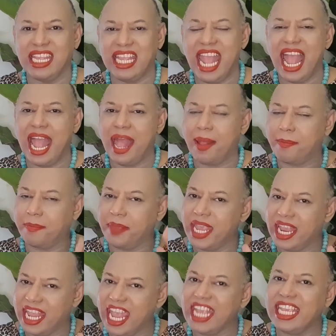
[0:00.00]
อย่าเพี
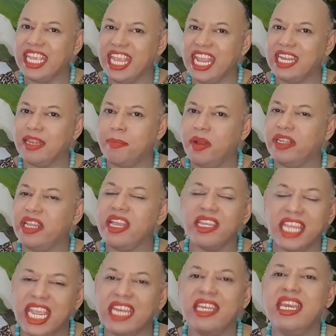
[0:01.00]
ยงแค่คิดเพราะถ้า
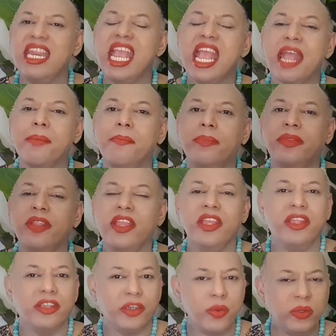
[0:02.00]
คิดเนี่ย
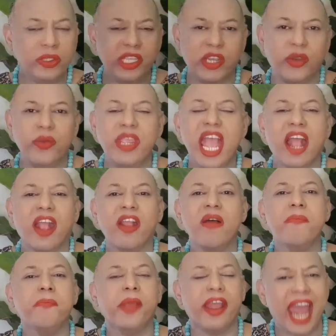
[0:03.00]
ทุกสิ่งทุกอย่างก็
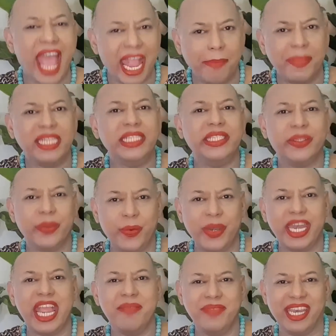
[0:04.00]
กลายเป็นศูน
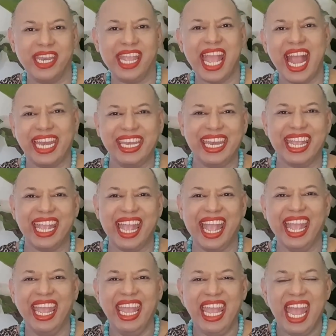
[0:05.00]
ย์ได้เหมือนกันนะคะ
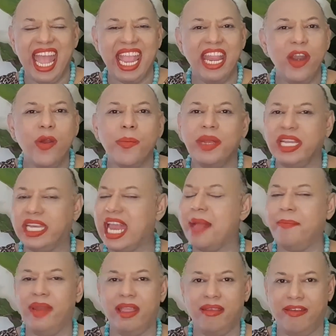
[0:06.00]
ให้ลงมือ
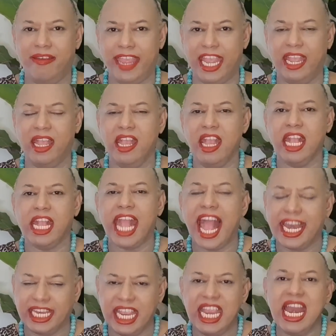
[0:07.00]
ทำเลยกา
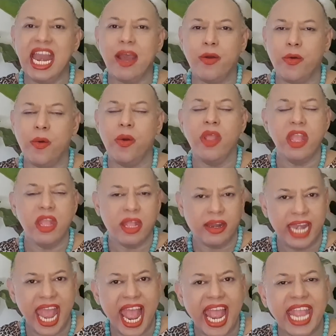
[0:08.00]
รที่เรา
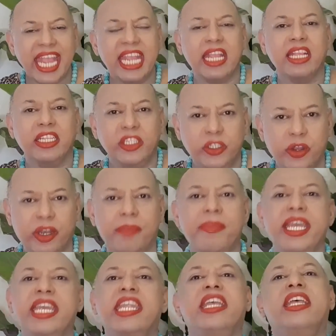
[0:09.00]
ได้จด
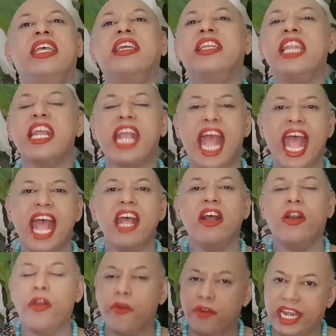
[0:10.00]
บันทึกนะคะ
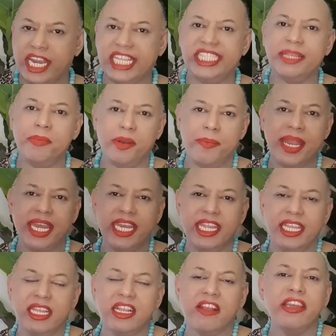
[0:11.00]
ลงในสมุดบัน
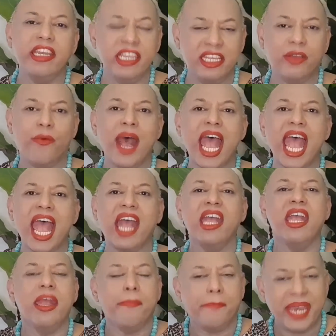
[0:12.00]
ทึกก็ถือว่า
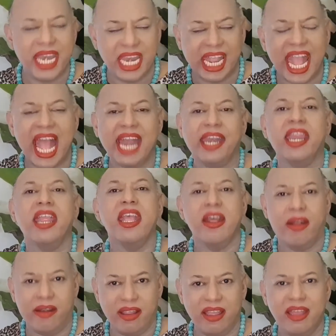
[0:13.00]
เป็นการ
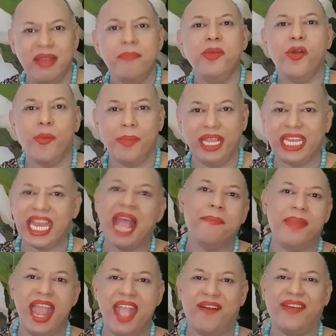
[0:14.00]
เริ่มลงมือ
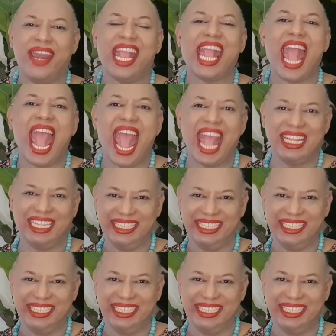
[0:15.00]
ทำแล้วนะคะ